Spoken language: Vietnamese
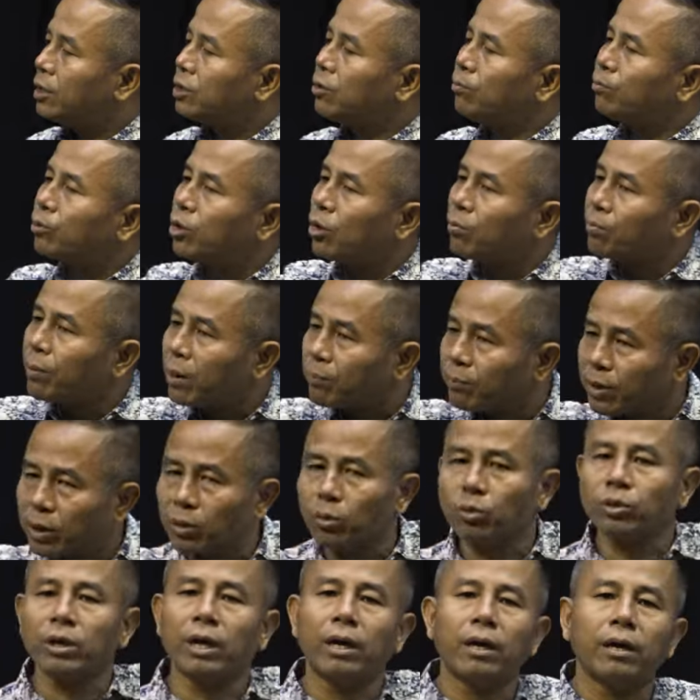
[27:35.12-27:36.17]
Trong trong pháp nét
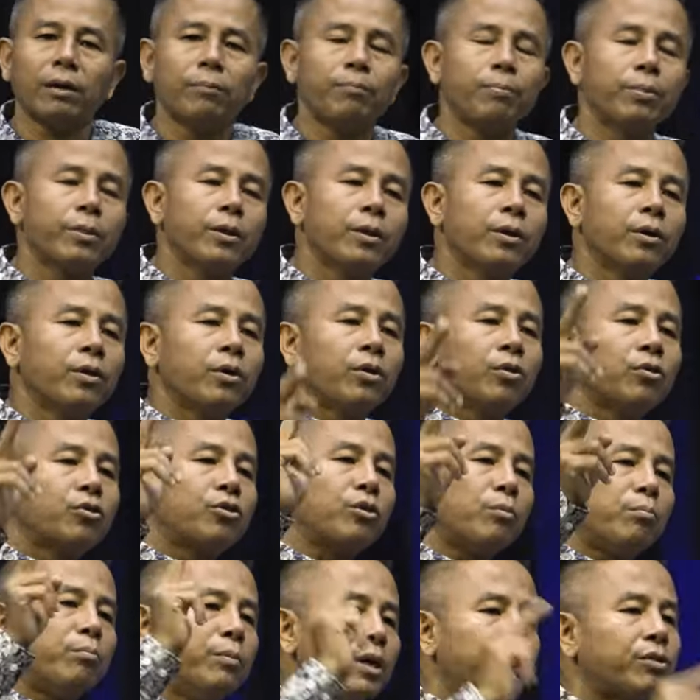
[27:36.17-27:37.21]
nô tha
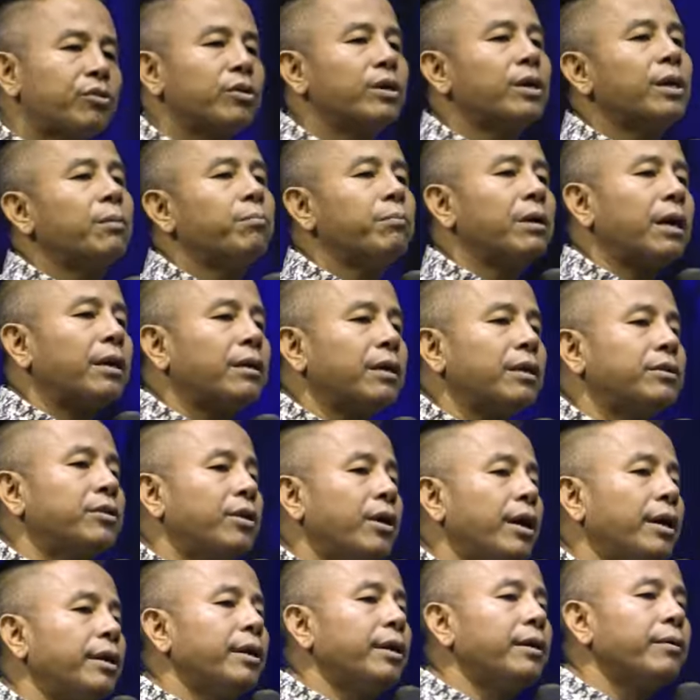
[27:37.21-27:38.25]
Sâm miên sân khâm làng này
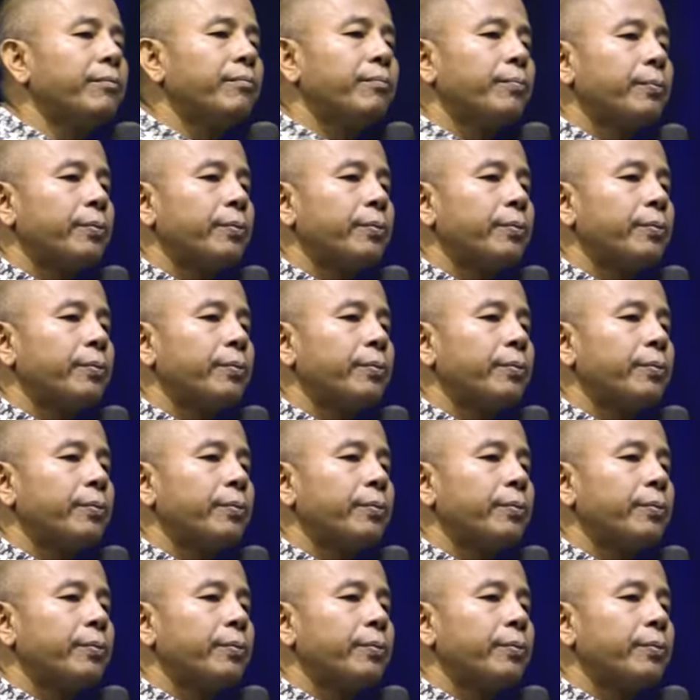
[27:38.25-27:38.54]
thằng ngày này